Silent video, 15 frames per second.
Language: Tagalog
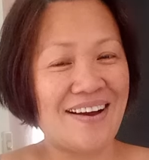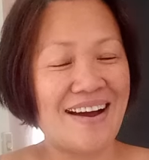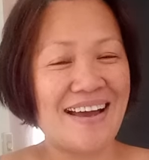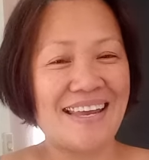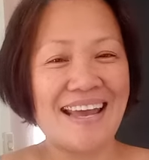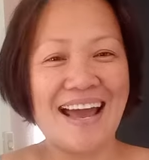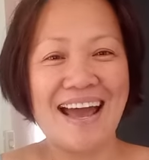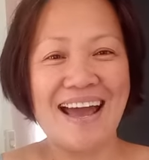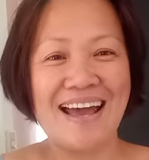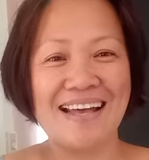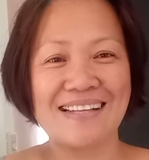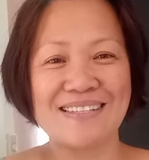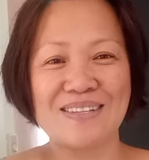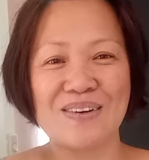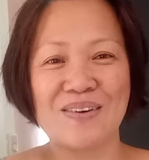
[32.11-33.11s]

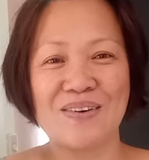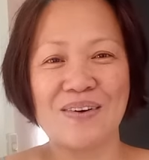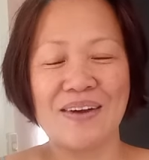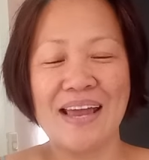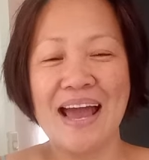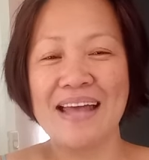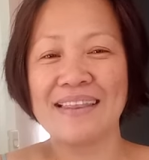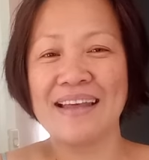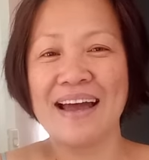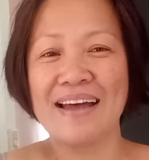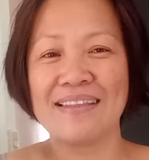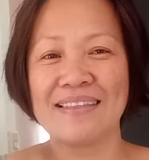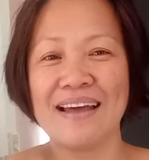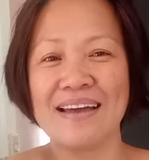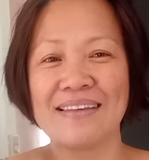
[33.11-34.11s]
Ayan, so
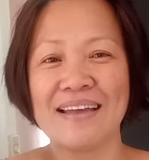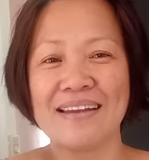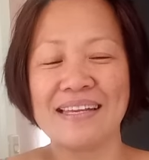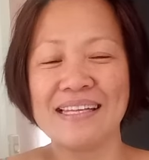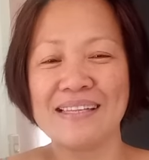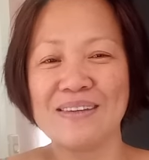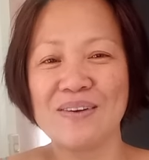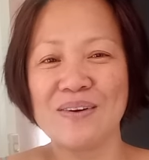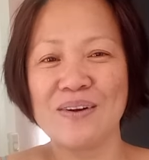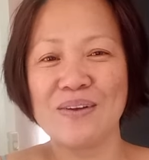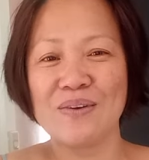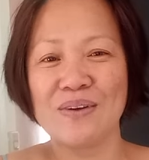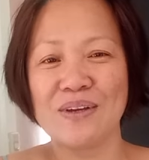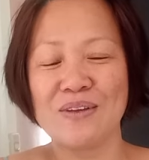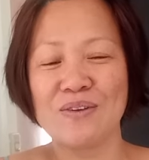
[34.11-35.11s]
ihanda-handa na ninyo
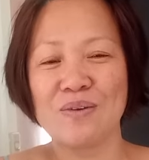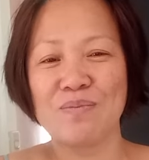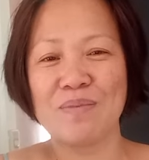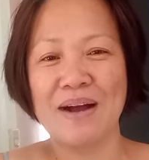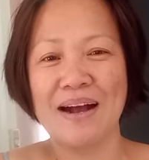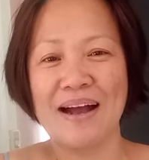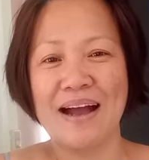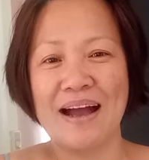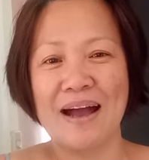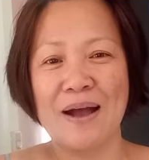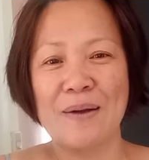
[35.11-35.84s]
yung inyong mga